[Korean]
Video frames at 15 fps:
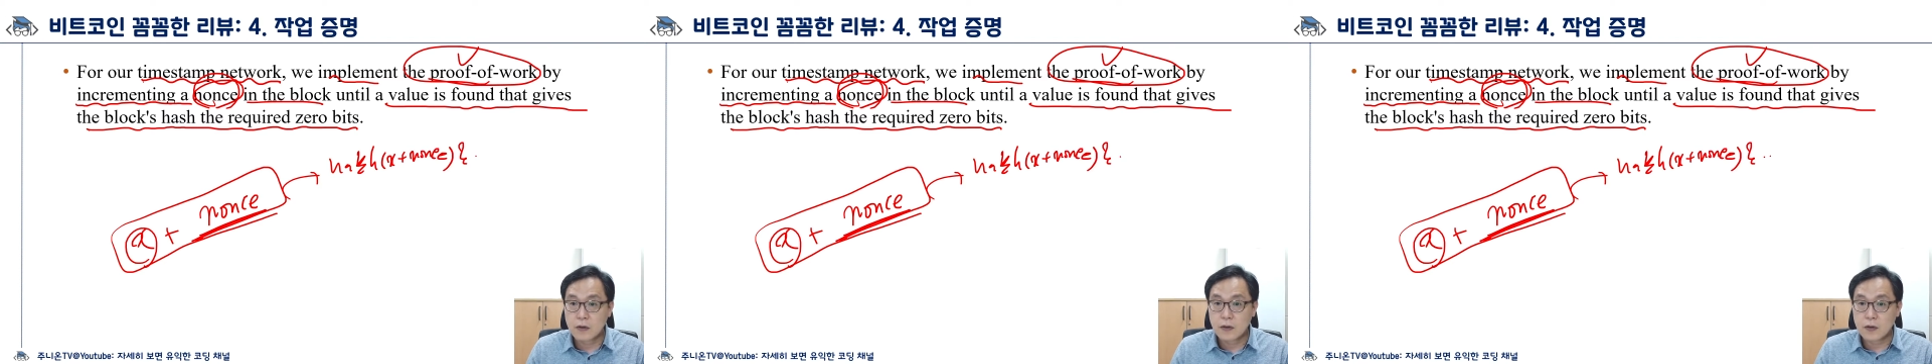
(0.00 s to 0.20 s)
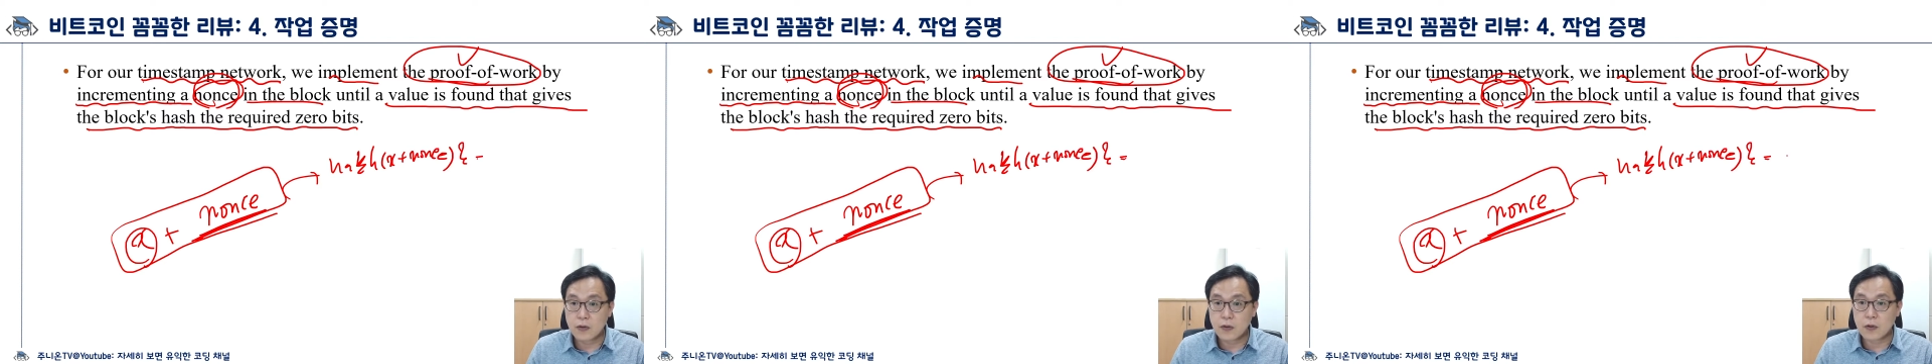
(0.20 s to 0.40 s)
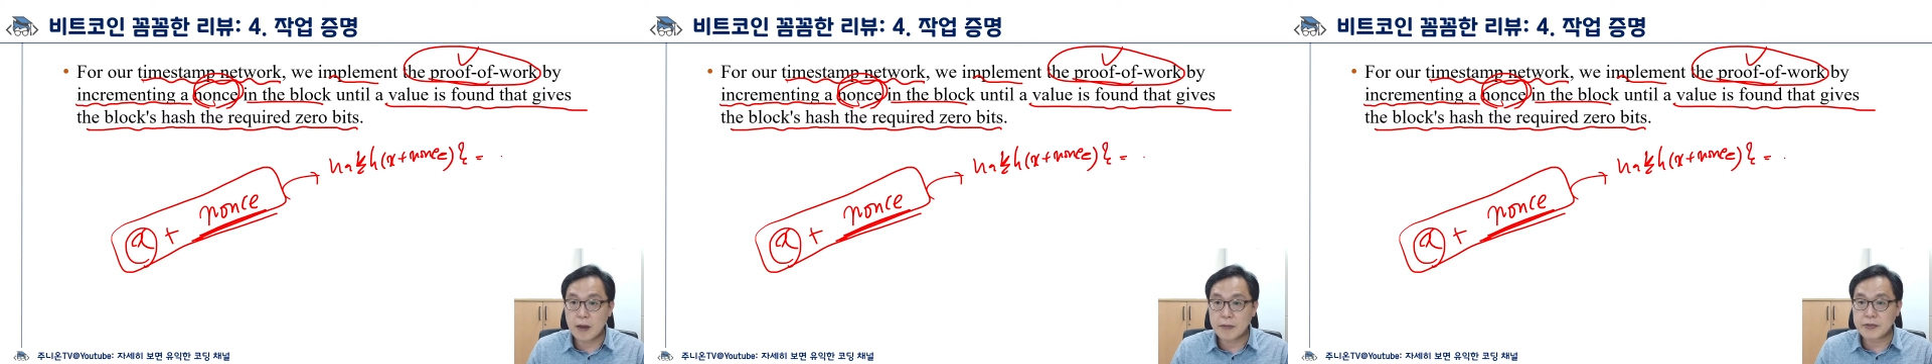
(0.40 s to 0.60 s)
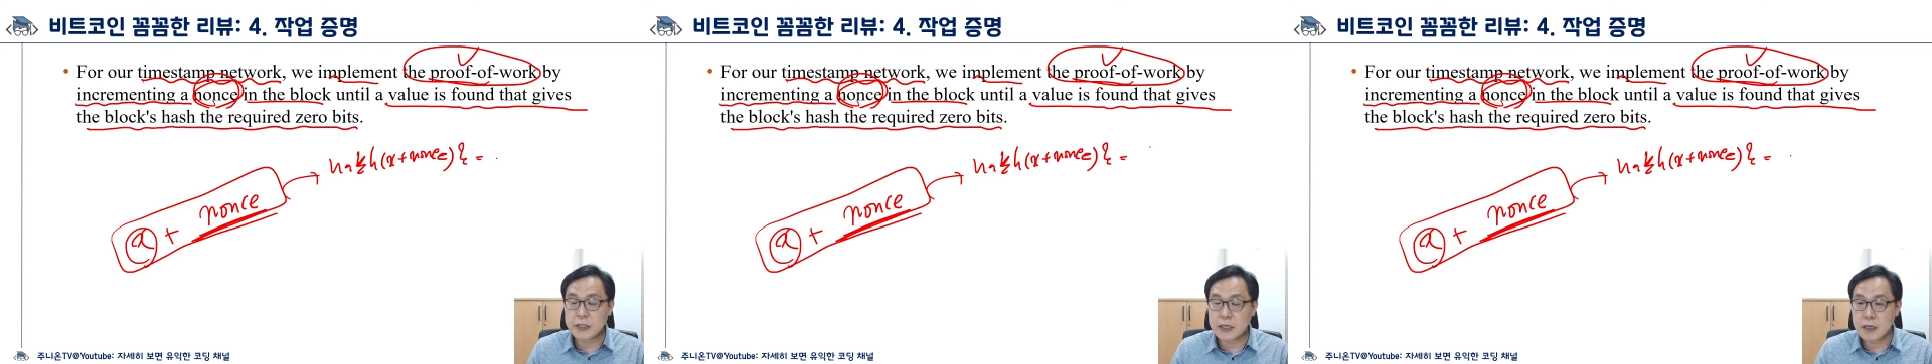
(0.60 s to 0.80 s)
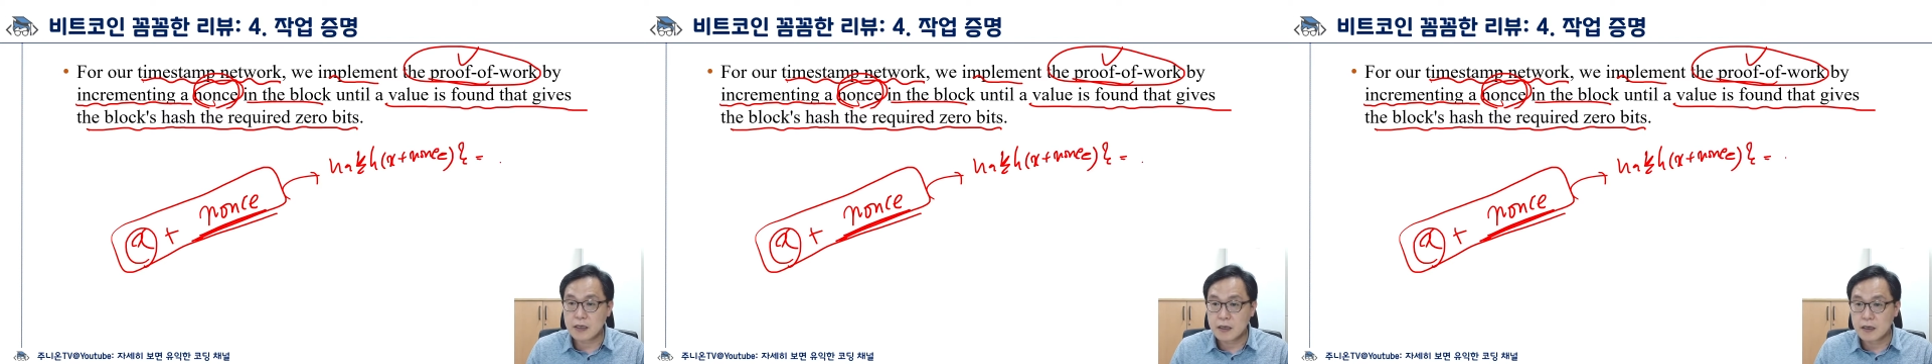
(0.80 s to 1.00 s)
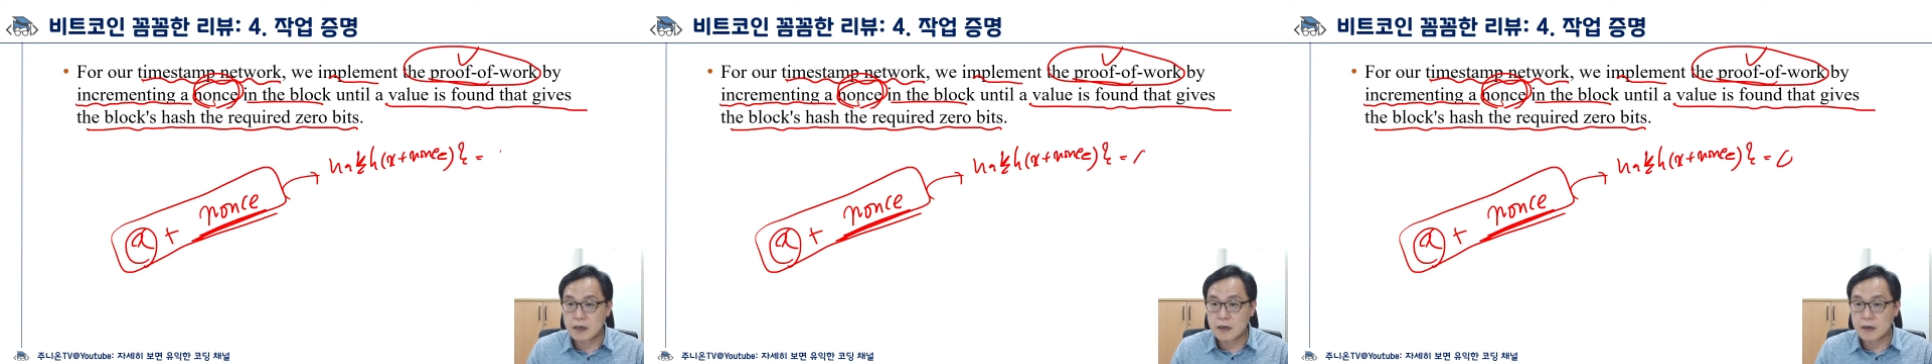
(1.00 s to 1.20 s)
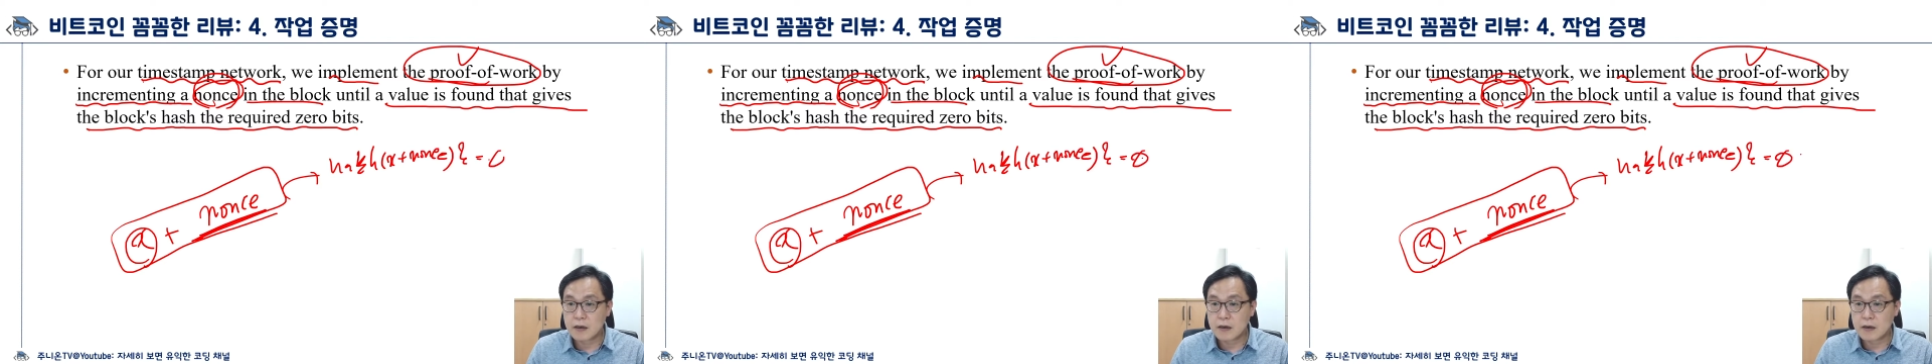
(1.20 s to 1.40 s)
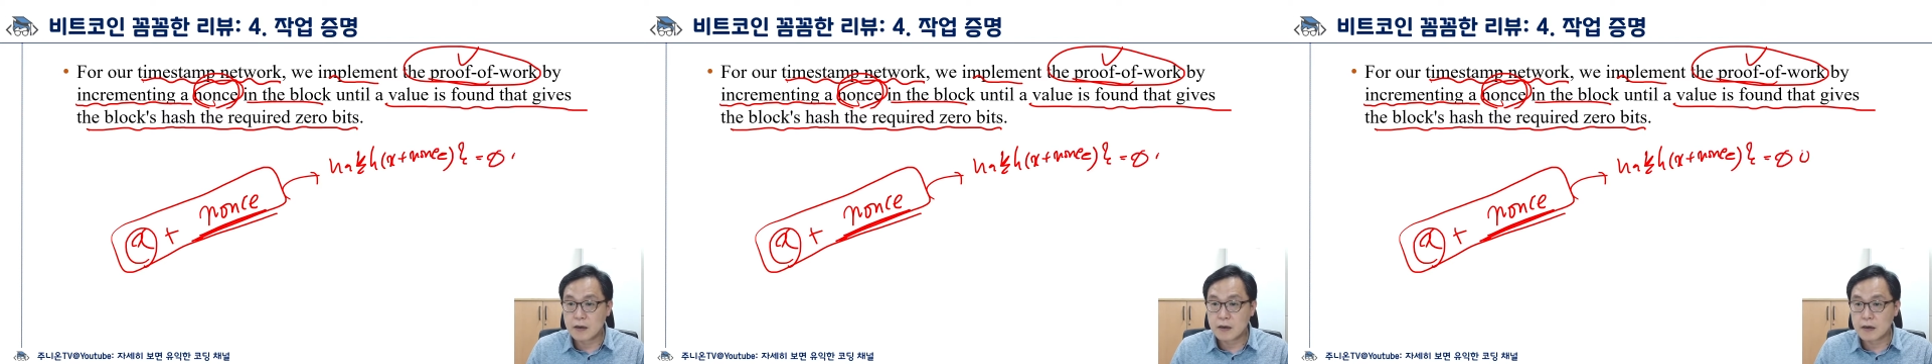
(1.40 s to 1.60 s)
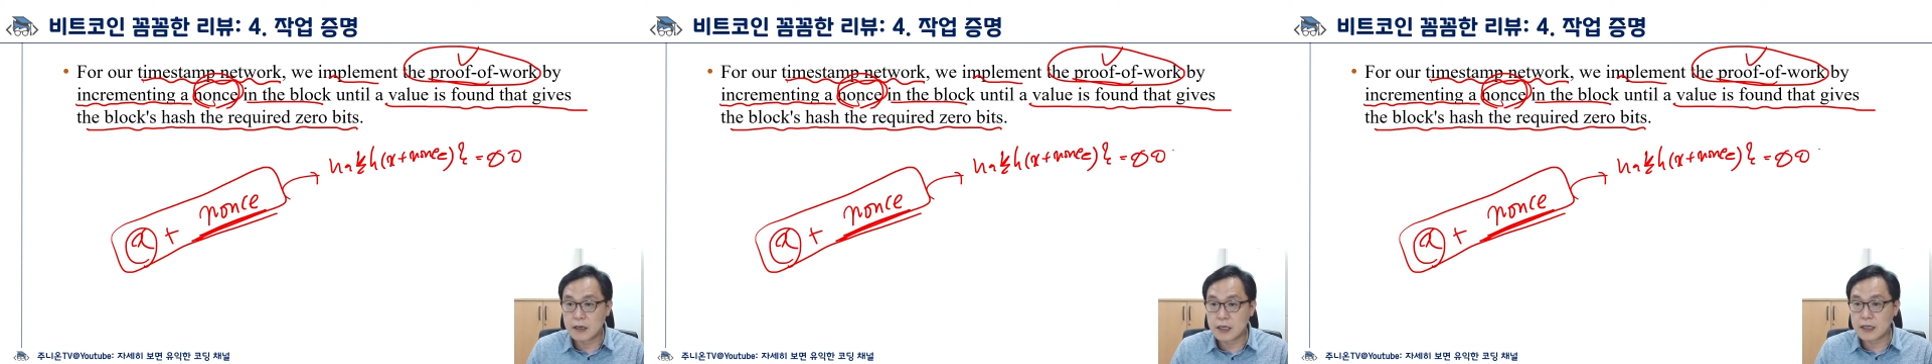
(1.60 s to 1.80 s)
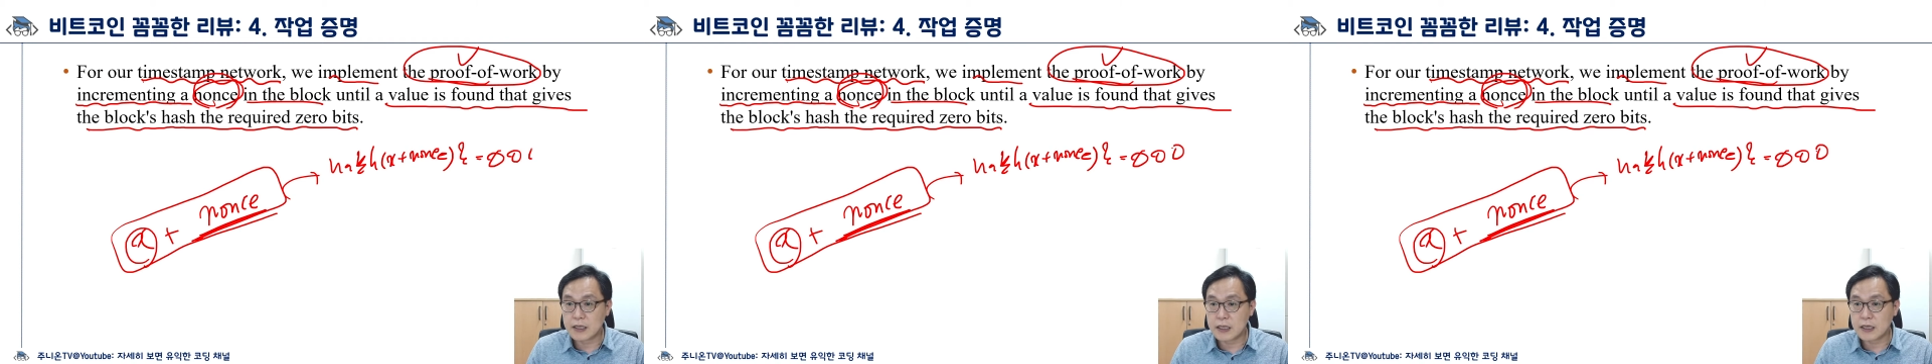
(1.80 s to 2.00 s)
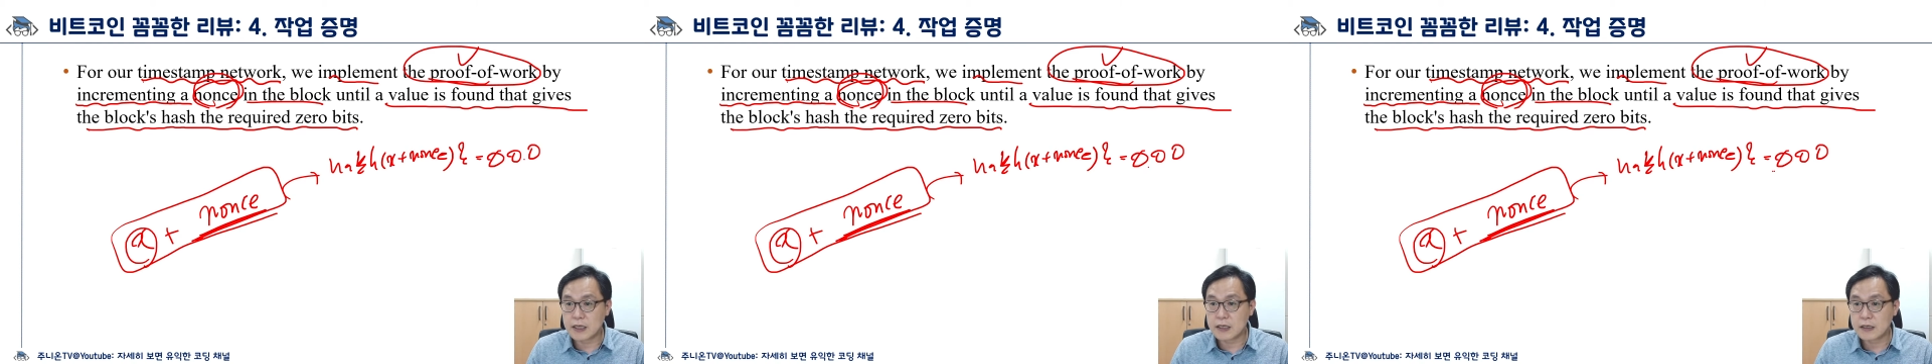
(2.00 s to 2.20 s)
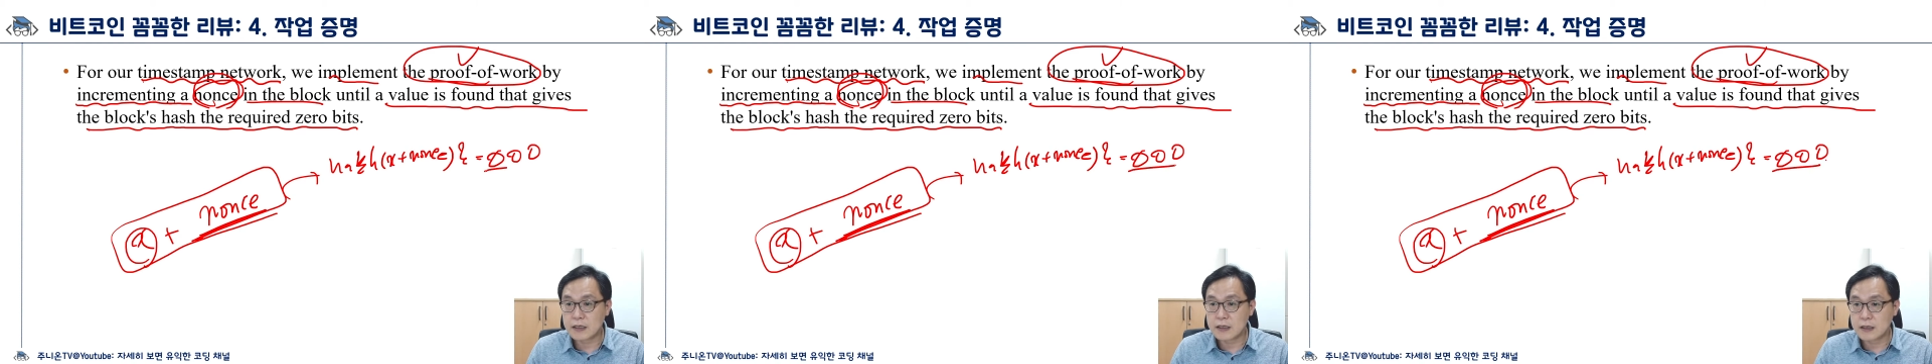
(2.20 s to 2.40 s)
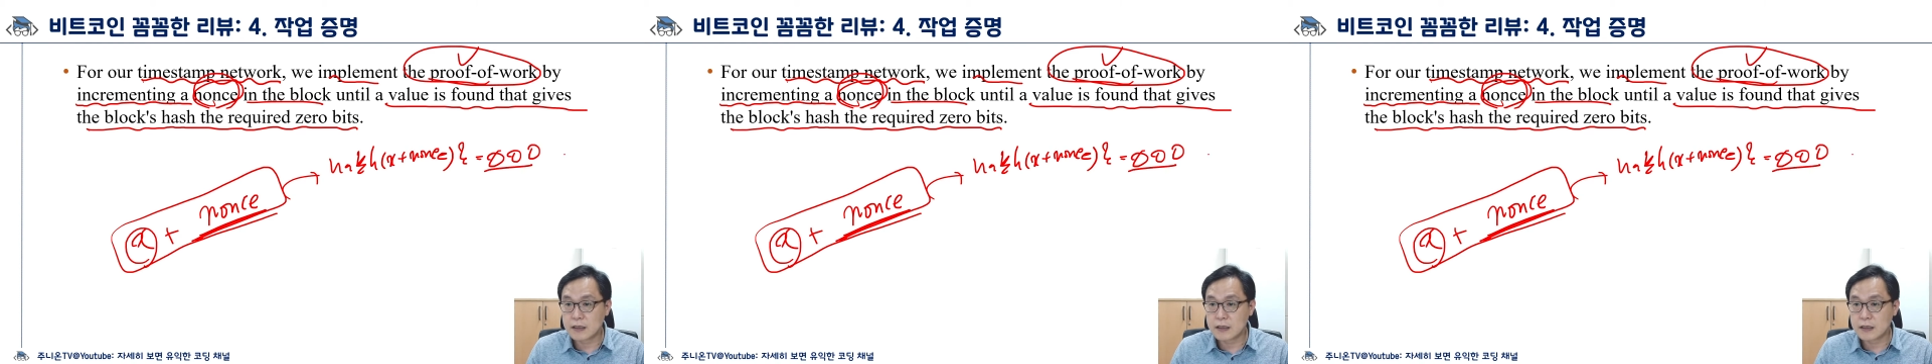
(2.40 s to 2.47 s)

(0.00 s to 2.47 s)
요 값이 리딩